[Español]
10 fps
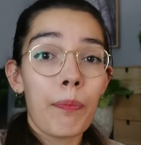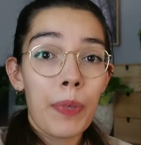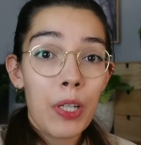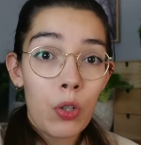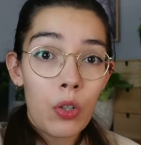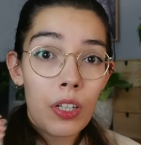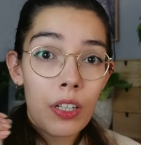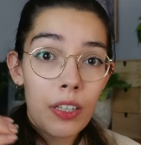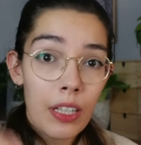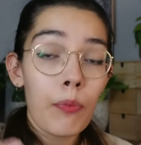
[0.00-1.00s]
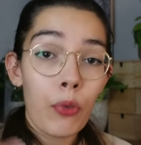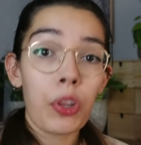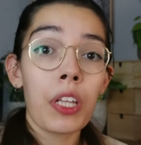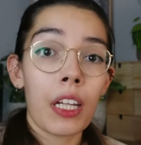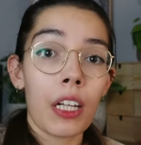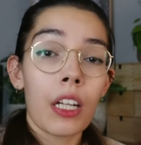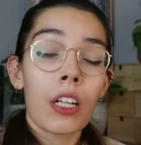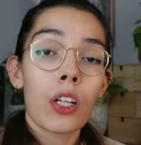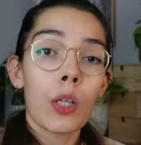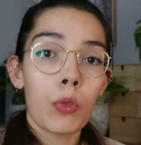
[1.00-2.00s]
pero 100%
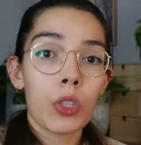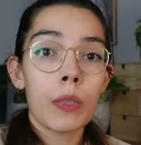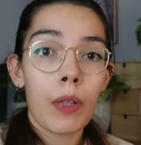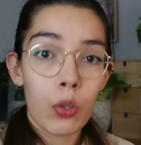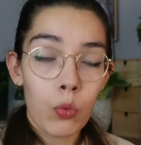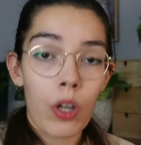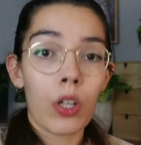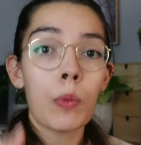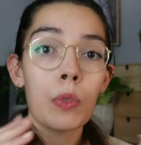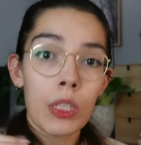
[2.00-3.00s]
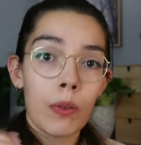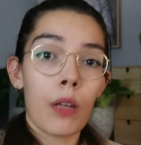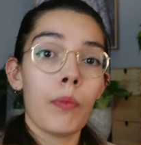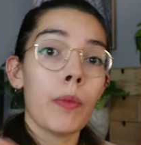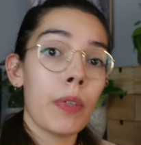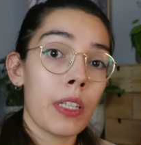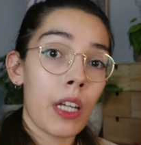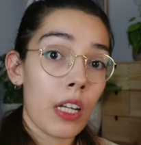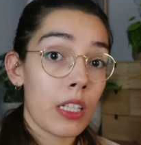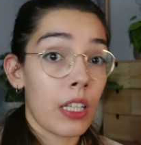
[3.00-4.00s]
cómo se va a actuar, cómo se va a
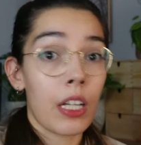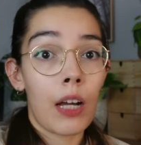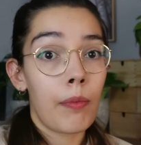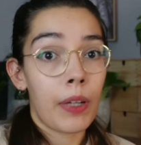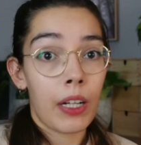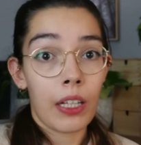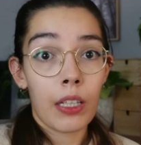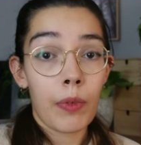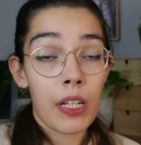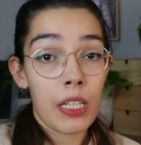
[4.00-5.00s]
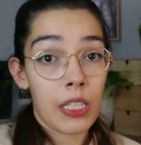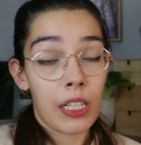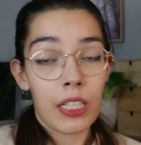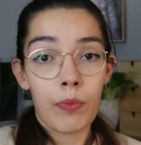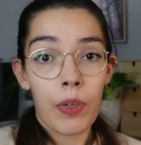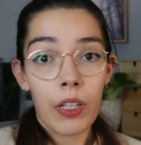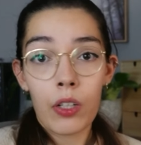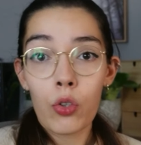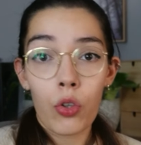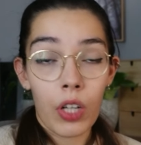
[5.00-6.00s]
implementar, se deja para cada país hasta que España
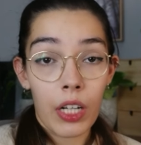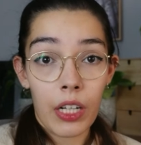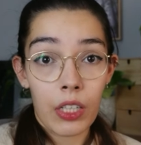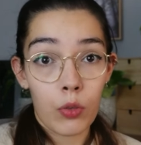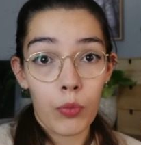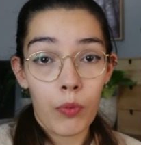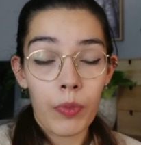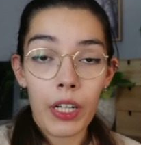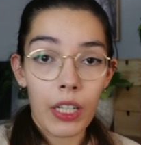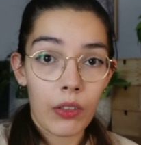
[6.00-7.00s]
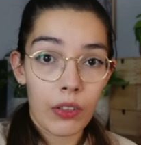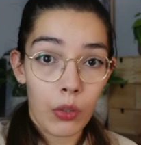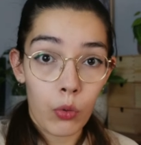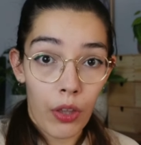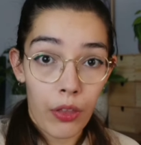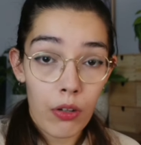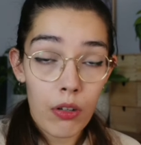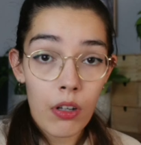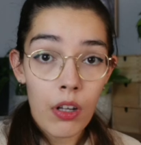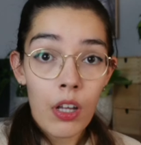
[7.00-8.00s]
no genere su propia regulación,
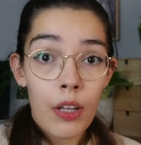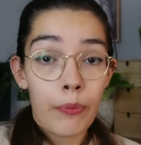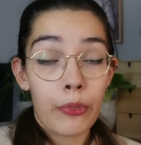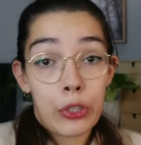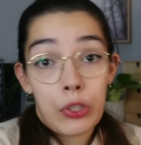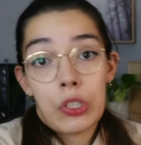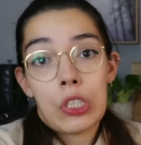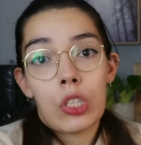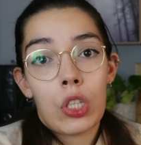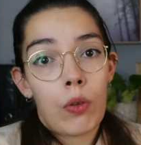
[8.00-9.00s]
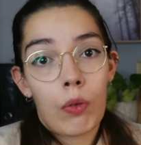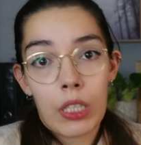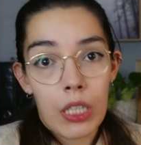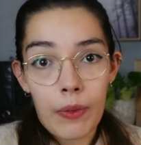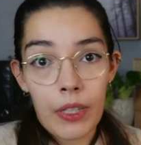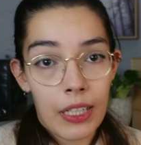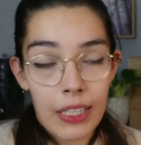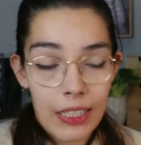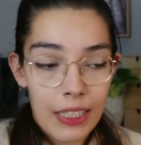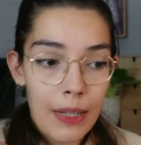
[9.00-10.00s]
pues mm, no vamos a saber
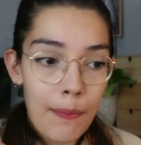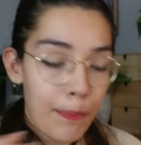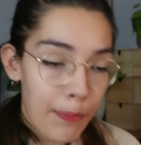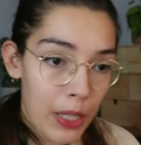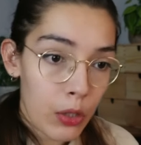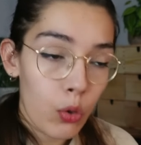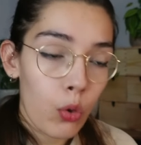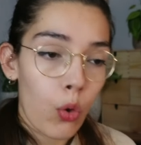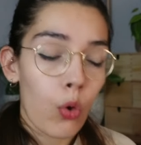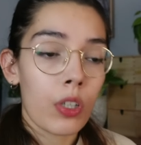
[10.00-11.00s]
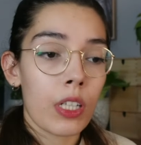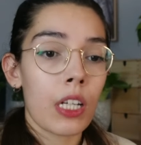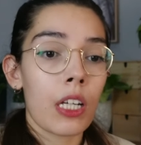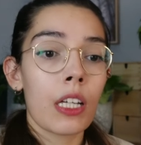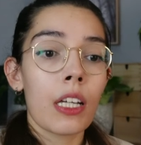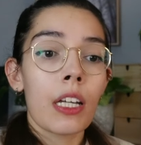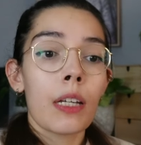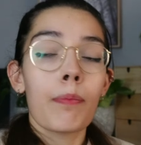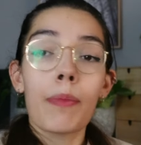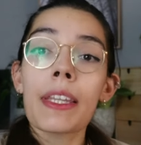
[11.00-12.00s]
qué impacto o qué
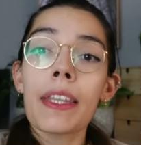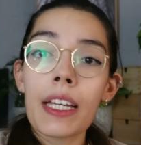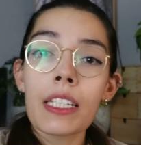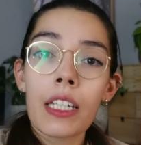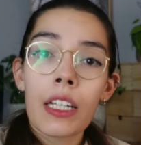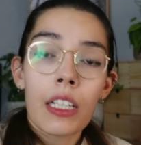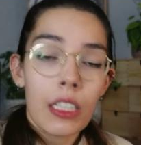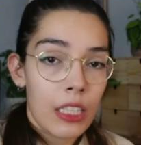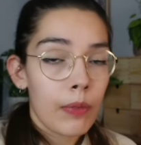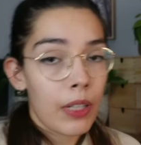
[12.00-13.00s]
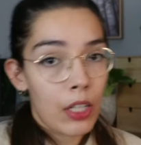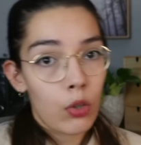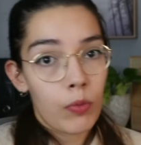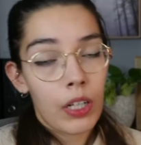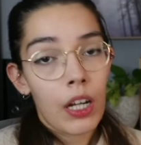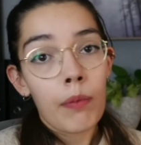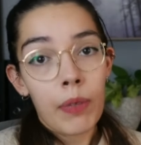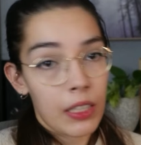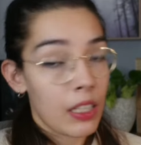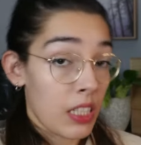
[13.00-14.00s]
medidas se van a tomar a
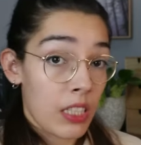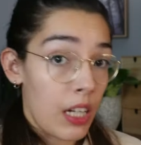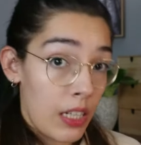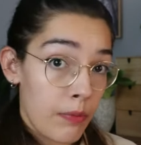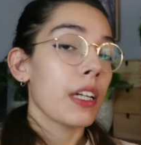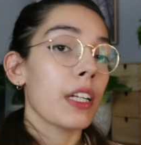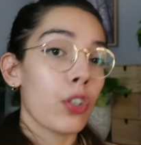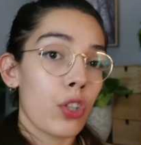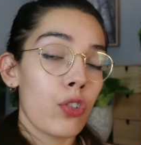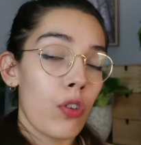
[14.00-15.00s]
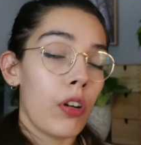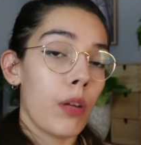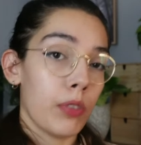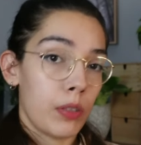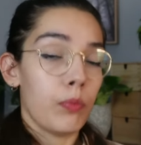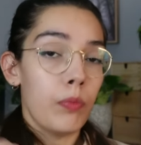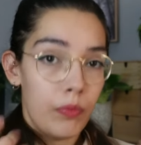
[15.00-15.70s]
partir de esta ley. Entonces yo ahora pues